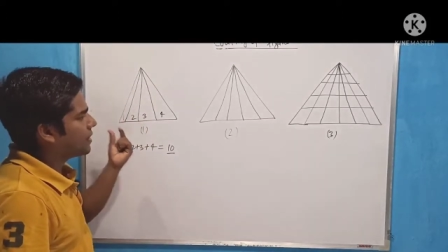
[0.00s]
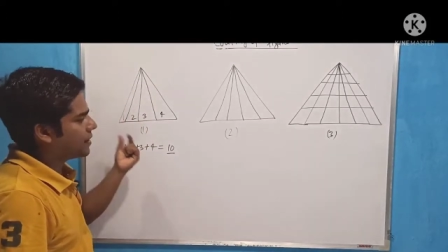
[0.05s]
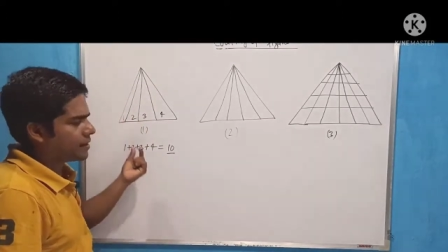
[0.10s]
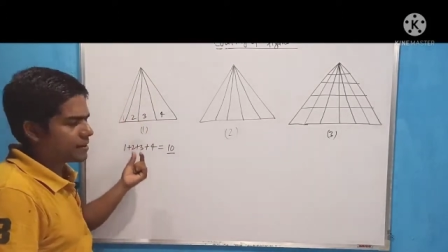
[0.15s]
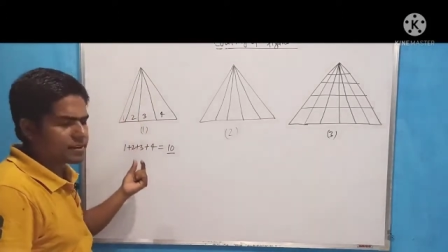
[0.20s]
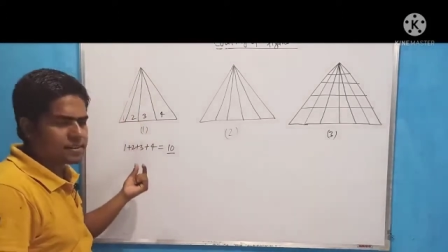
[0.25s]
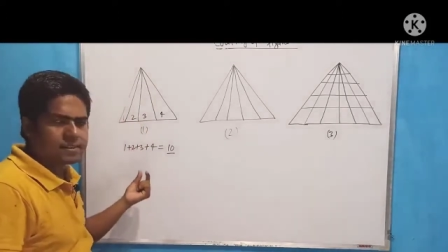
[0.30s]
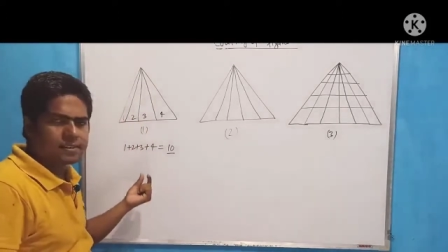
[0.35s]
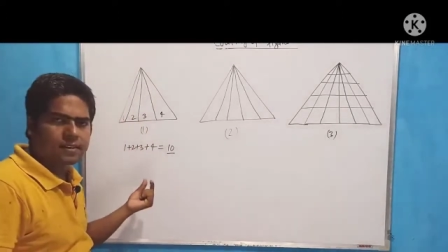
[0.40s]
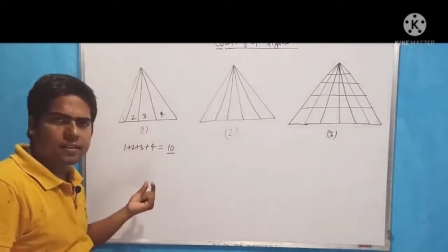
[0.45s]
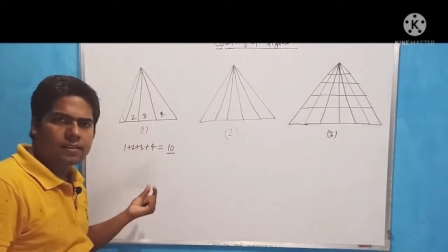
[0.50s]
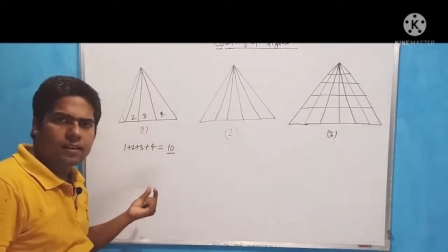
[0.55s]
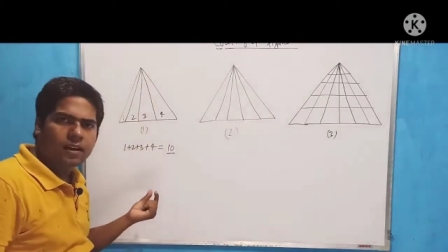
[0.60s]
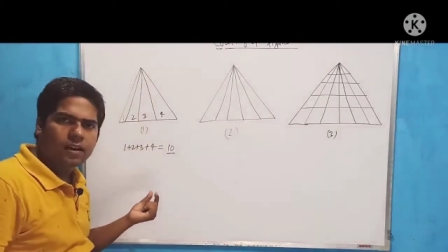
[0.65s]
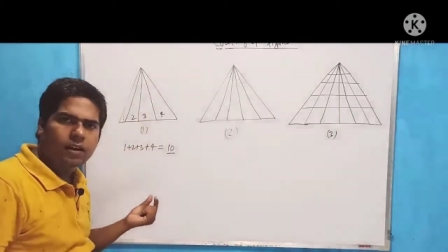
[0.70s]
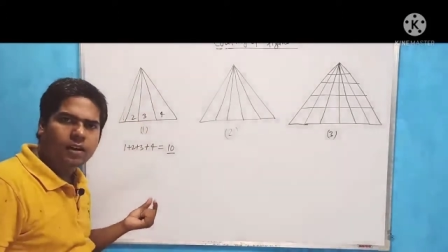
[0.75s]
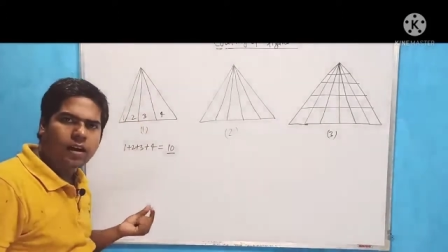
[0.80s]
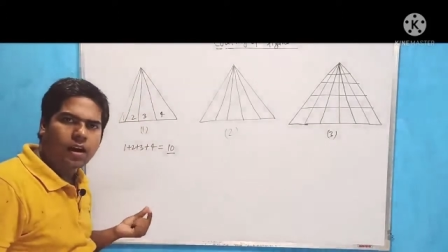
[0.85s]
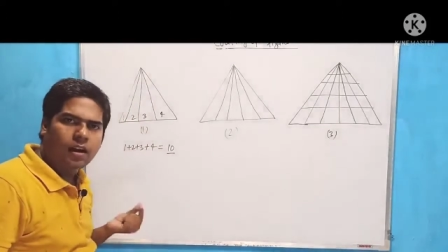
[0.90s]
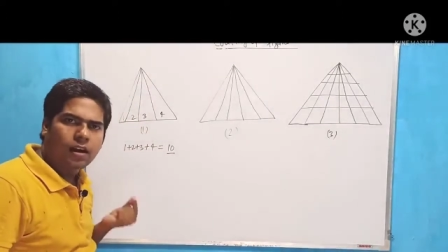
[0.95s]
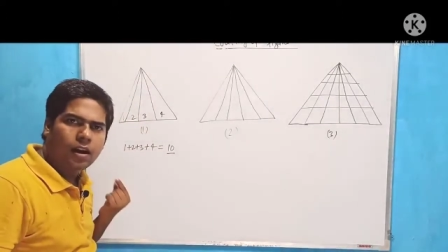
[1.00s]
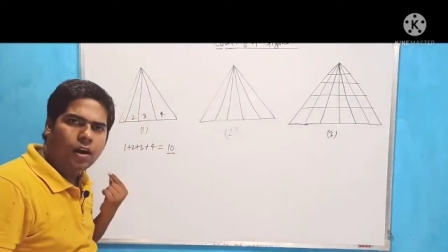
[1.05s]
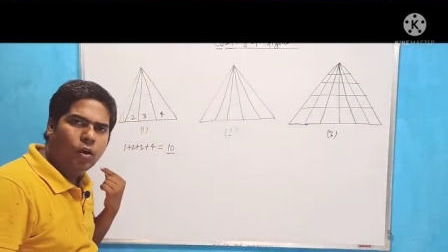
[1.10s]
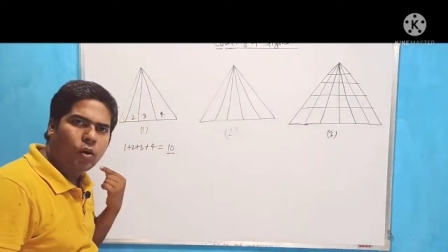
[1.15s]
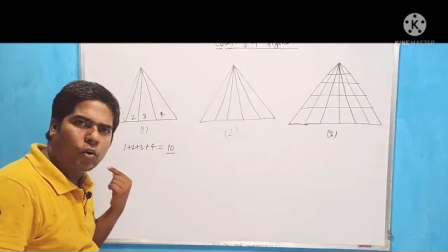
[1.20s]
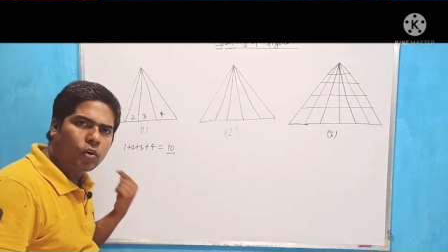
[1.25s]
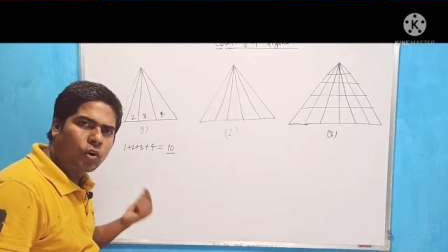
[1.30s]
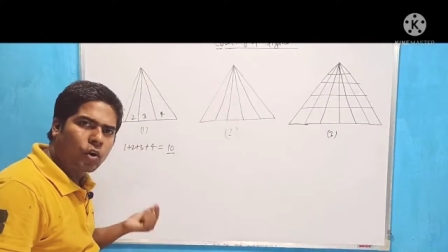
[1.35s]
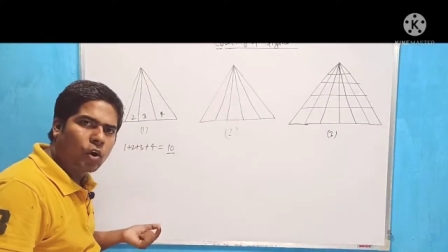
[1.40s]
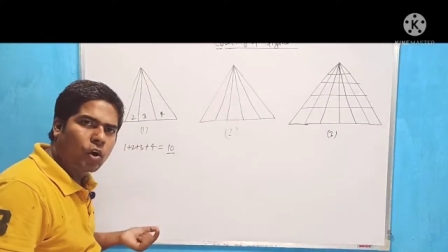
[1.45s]
टेंगल की संख्या निकालना
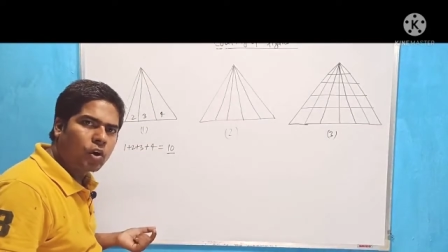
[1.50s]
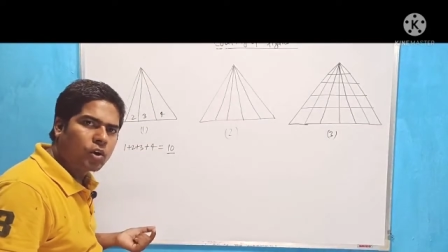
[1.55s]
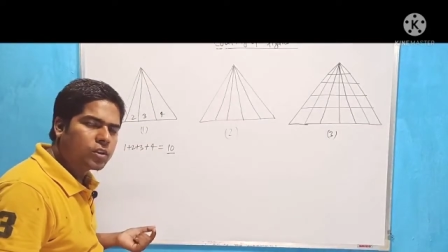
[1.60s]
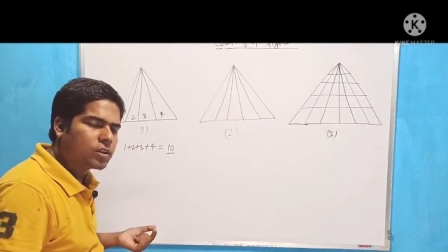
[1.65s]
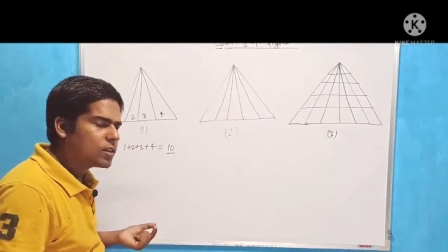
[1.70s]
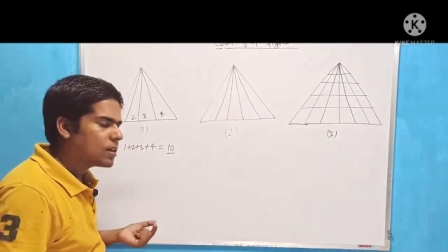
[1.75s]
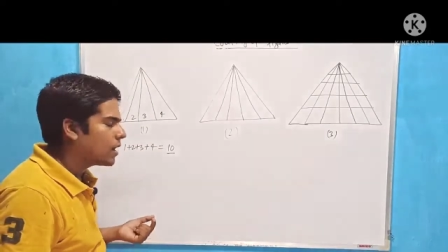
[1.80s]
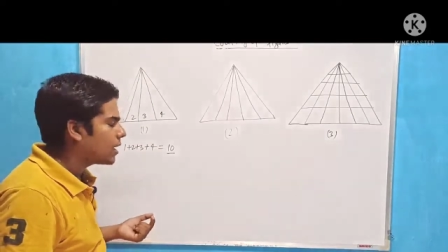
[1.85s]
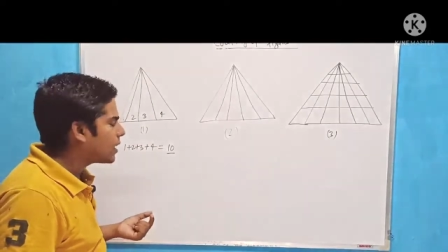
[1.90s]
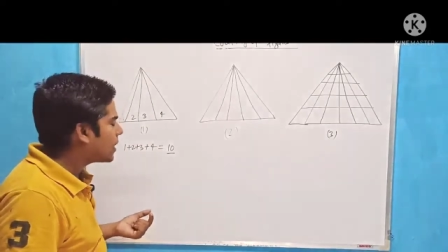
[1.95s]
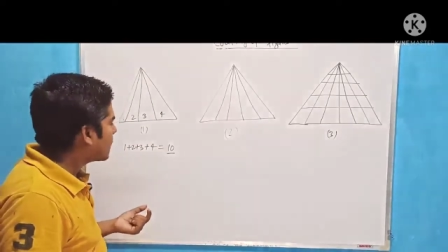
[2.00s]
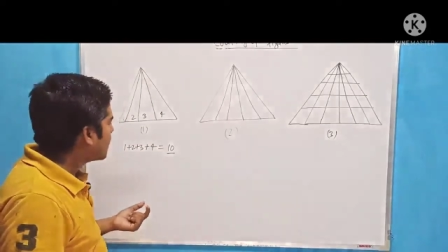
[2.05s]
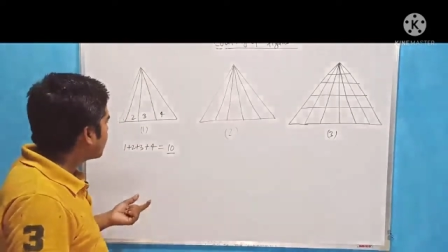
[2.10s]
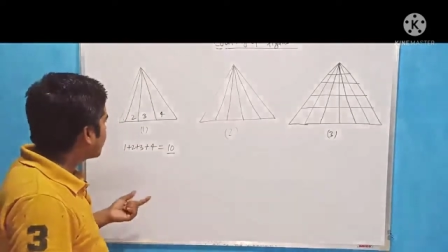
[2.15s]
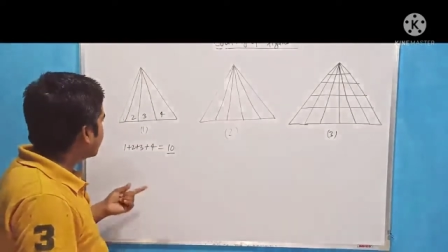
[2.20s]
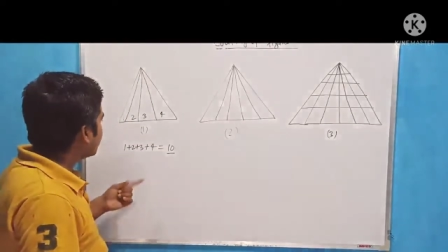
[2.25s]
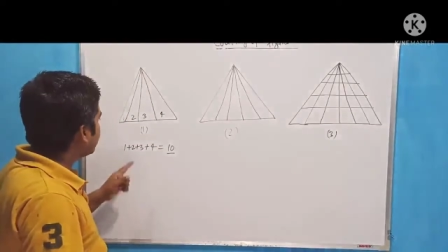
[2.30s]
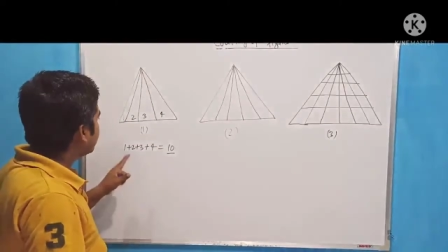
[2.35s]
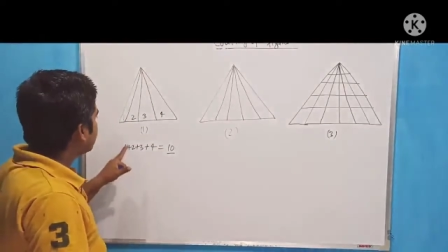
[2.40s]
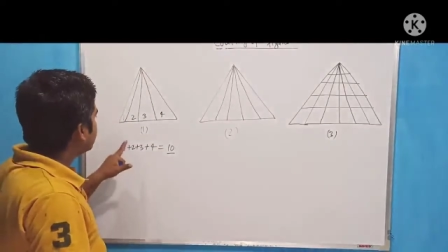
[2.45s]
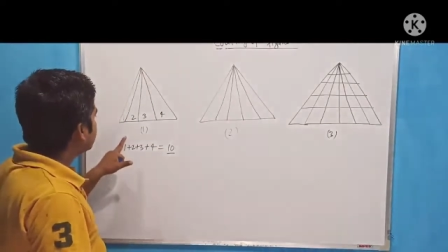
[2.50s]
हो तो क्या करेंगे